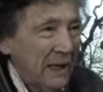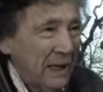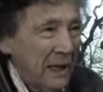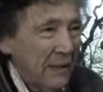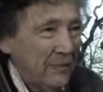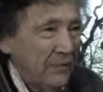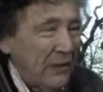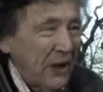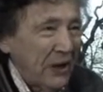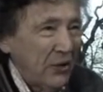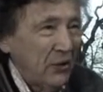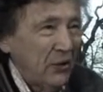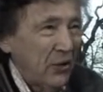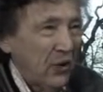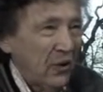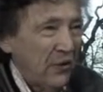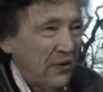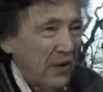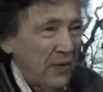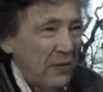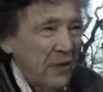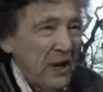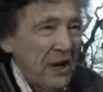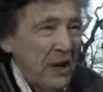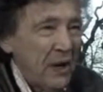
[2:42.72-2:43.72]
respecto a lo
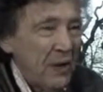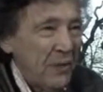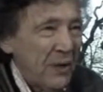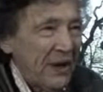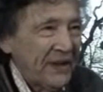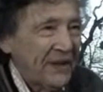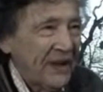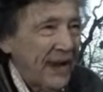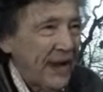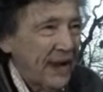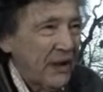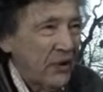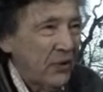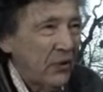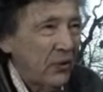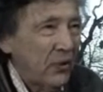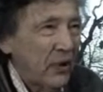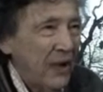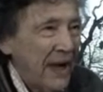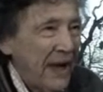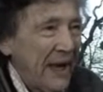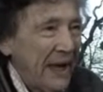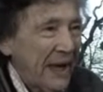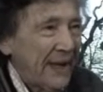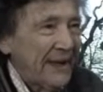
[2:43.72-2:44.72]
femenino materno,
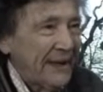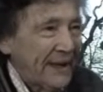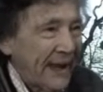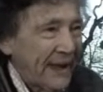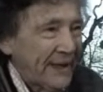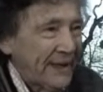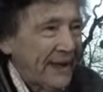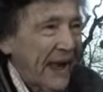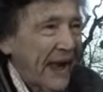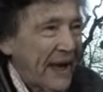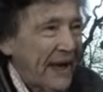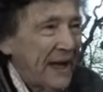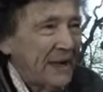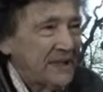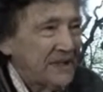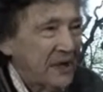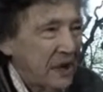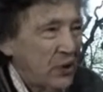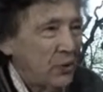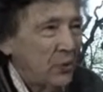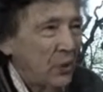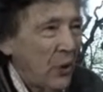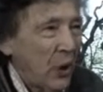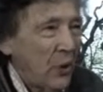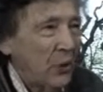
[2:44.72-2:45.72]
está tan
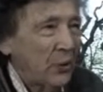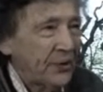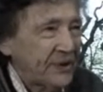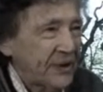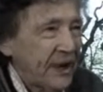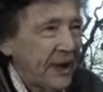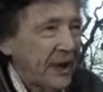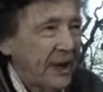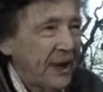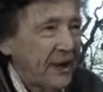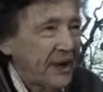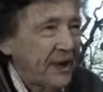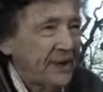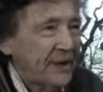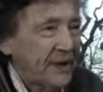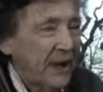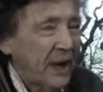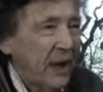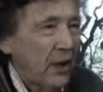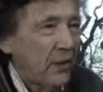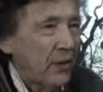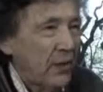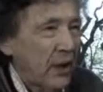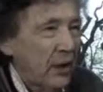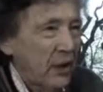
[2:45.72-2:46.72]
acentuado, tan
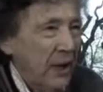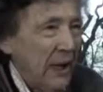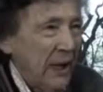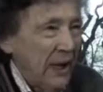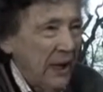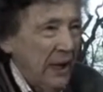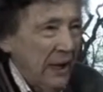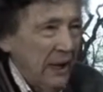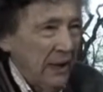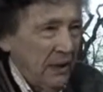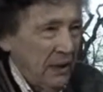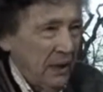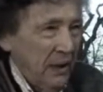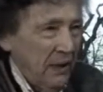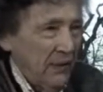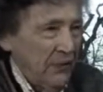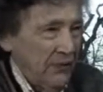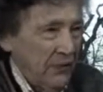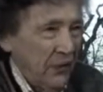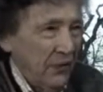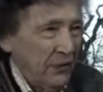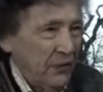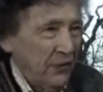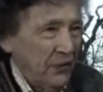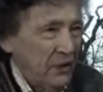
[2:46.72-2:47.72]
adentrado en el
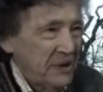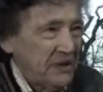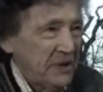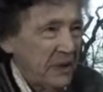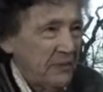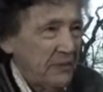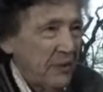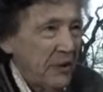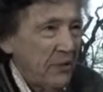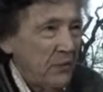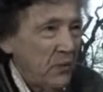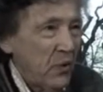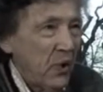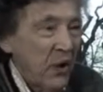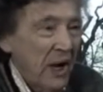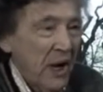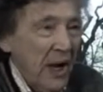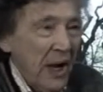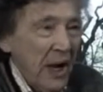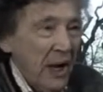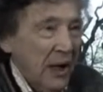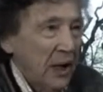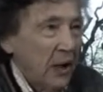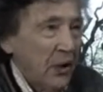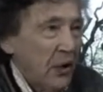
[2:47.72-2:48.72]
fondo de sí mismo,
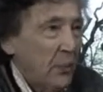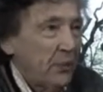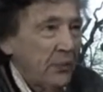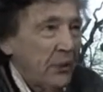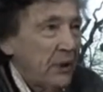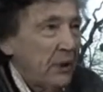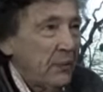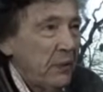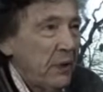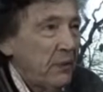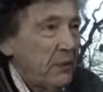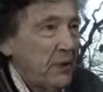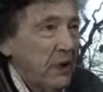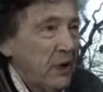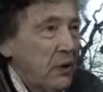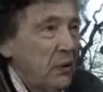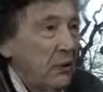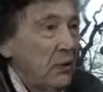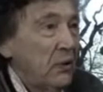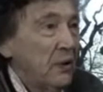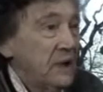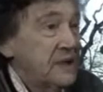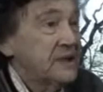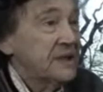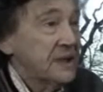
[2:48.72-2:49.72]
que no puede
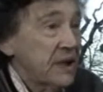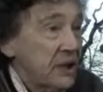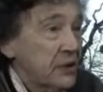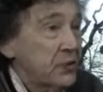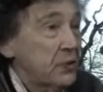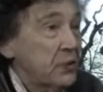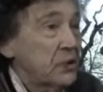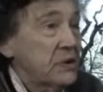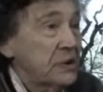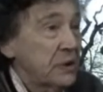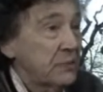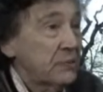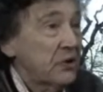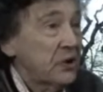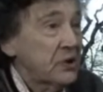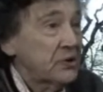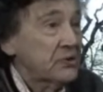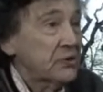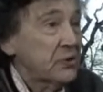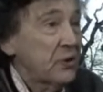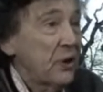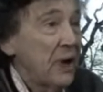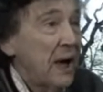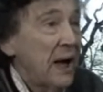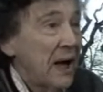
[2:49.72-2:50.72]
vivirlo y se destruye por
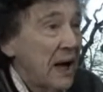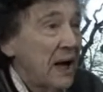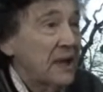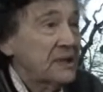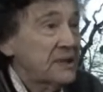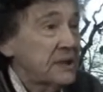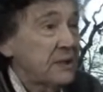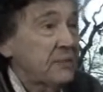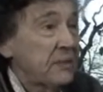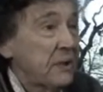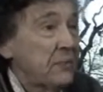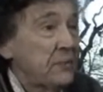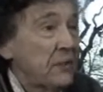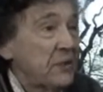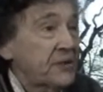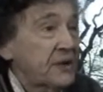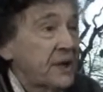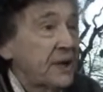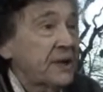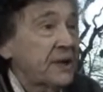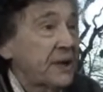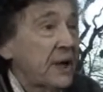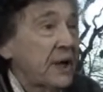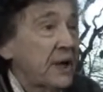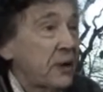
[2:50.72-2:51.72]
eso a sí mismo
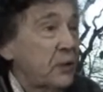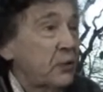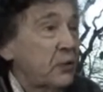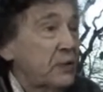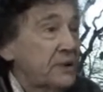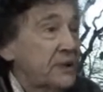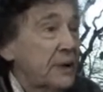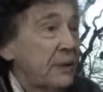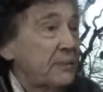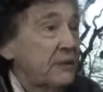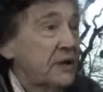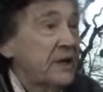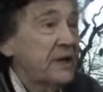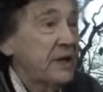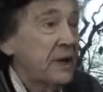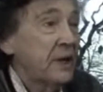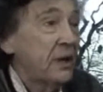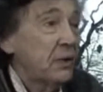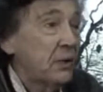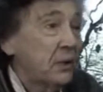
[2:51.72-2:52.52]
tratar justamente de